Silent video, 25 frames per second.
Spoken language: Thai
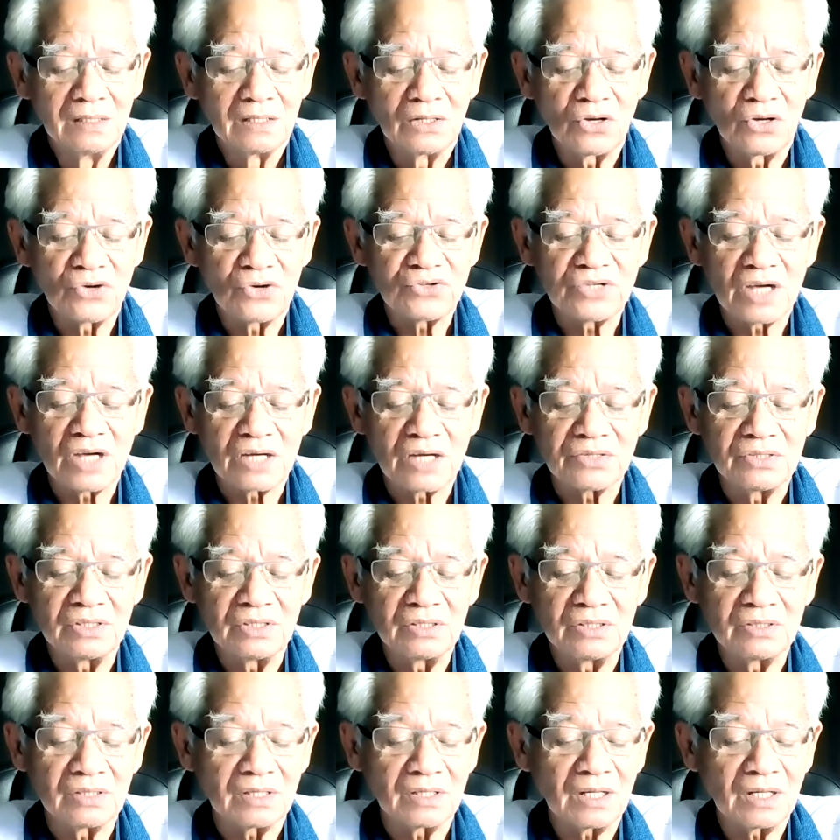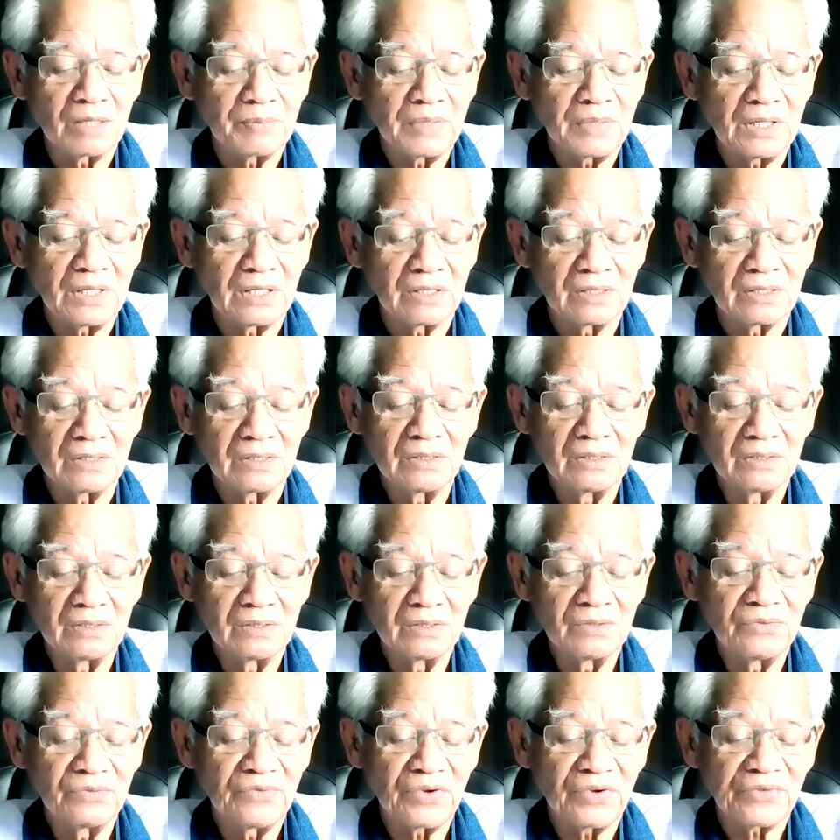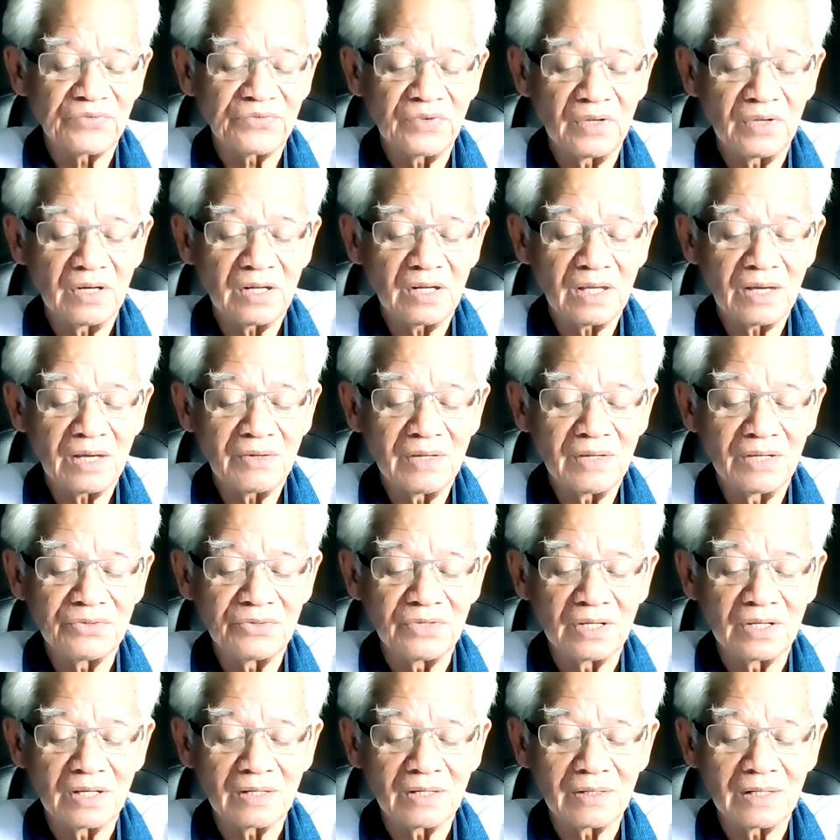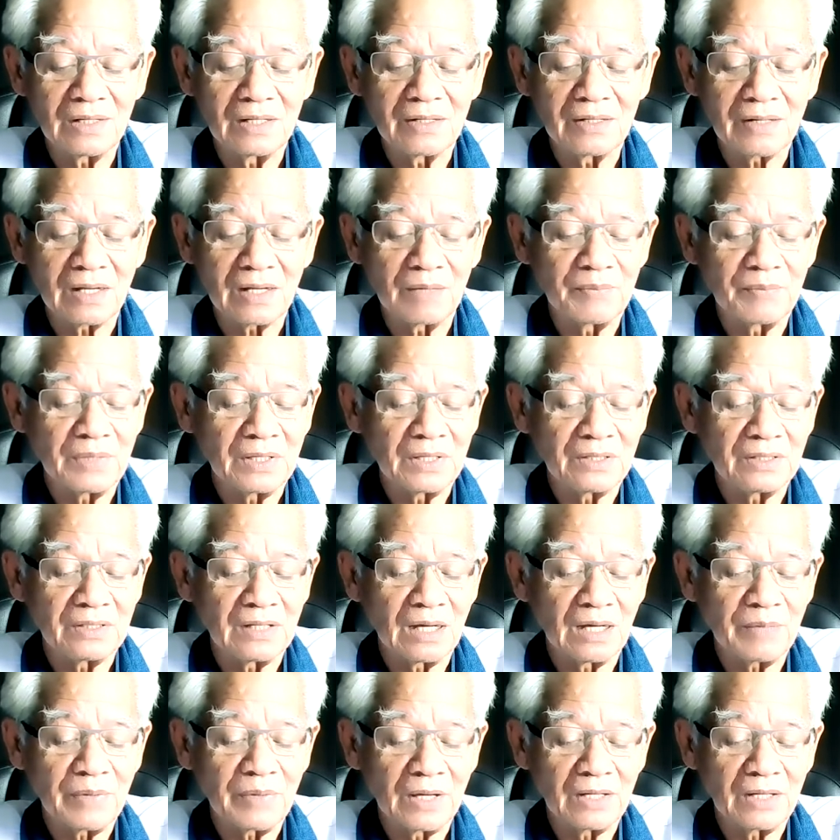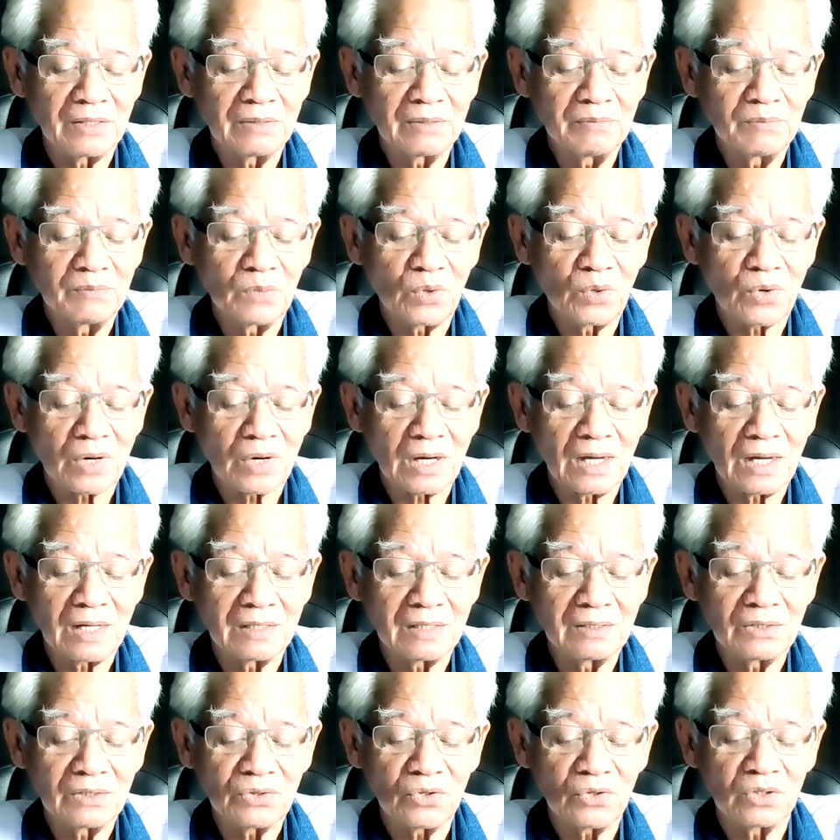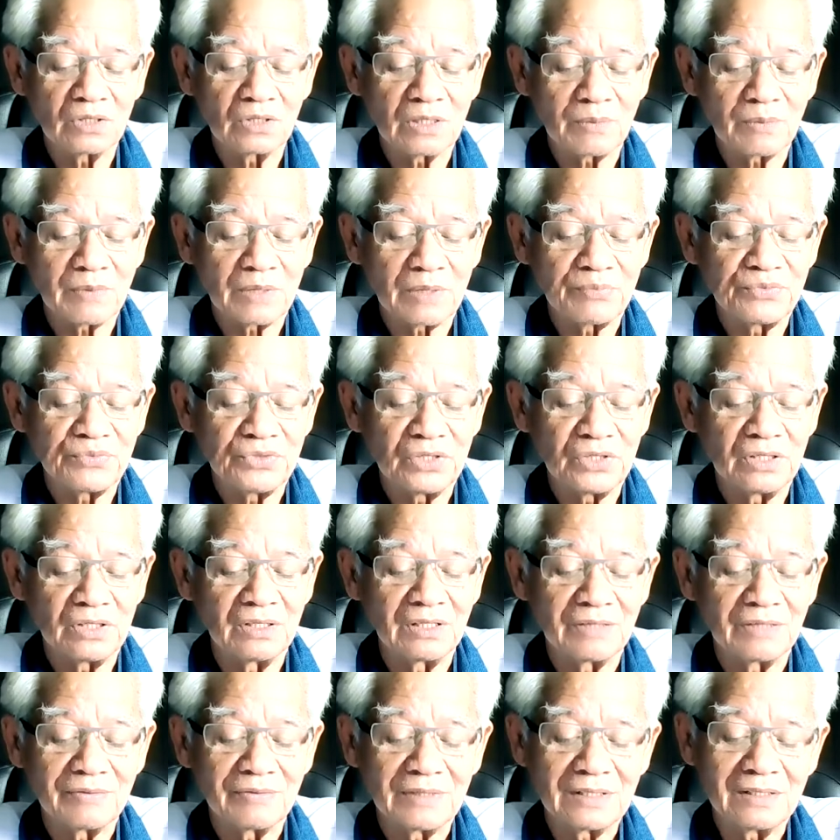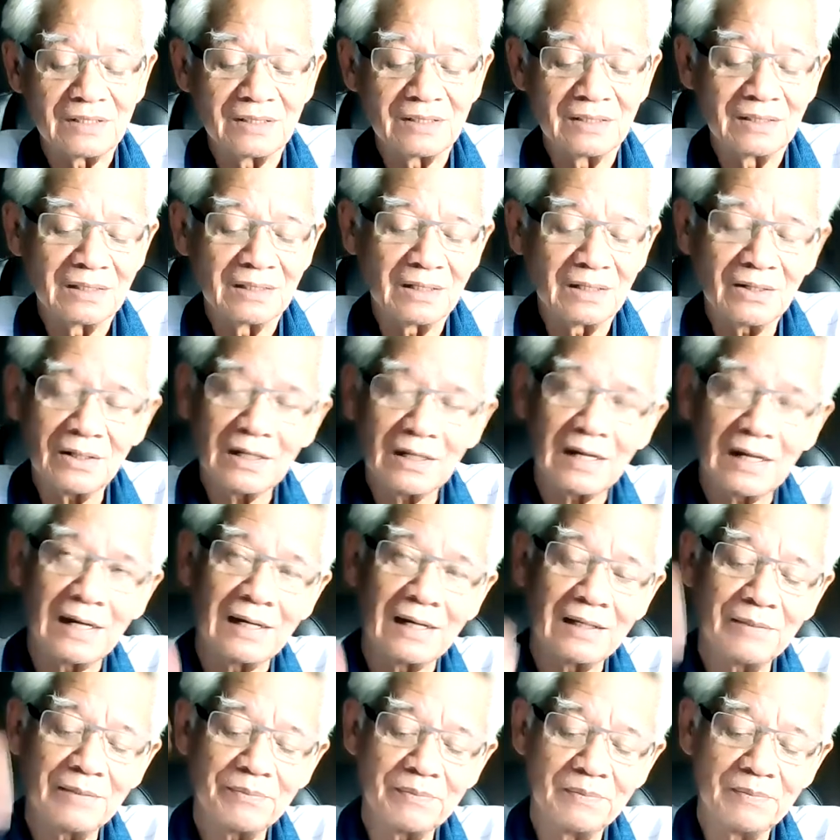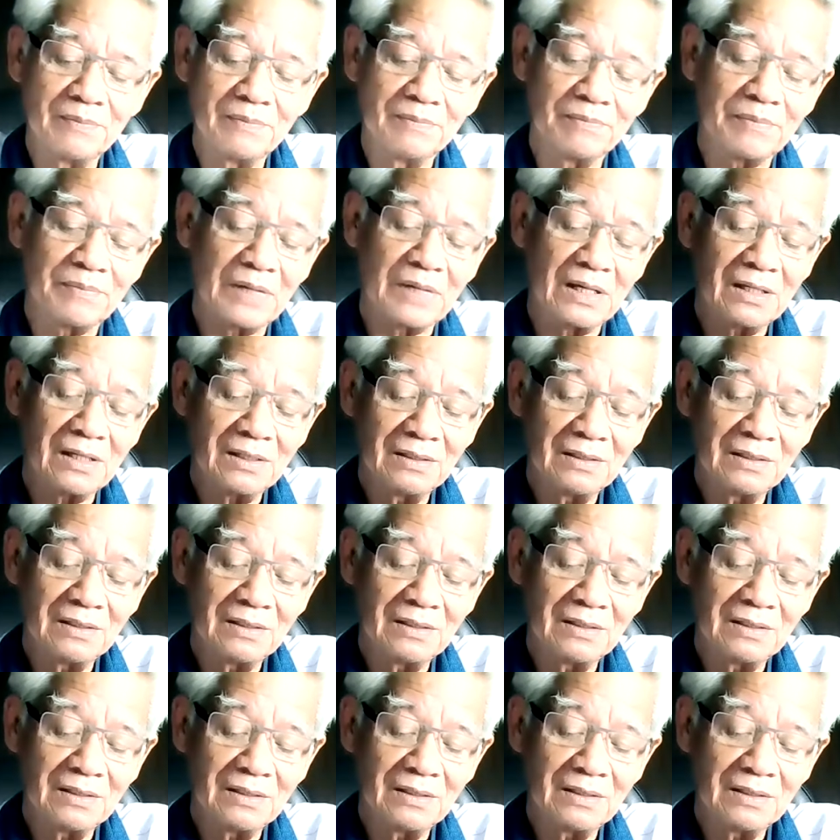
นอกจากจีนจะเร่งผลิตวัคซีนแล้วเนี่ย จีนกำลังเร่งผลิตยา แผนโบราณต้นตำรับจีนแล้วก็ขายไป